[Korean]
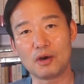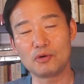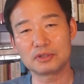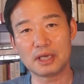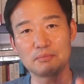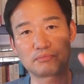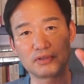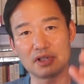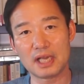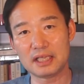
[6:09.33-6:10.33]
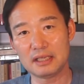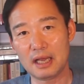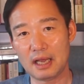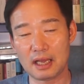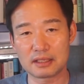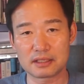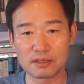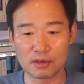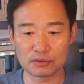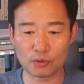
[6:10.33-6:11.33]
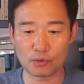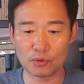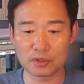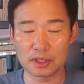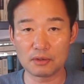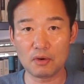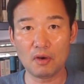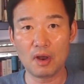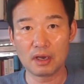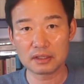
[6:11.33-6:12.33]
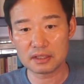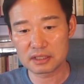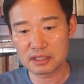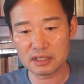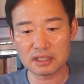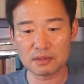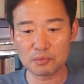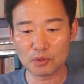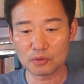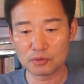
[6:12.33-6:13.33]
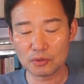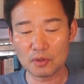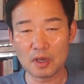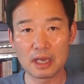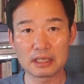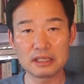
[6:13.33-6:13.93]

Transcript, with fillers: 경호상 불리한 아, 지형 조건이고 근데 진입로도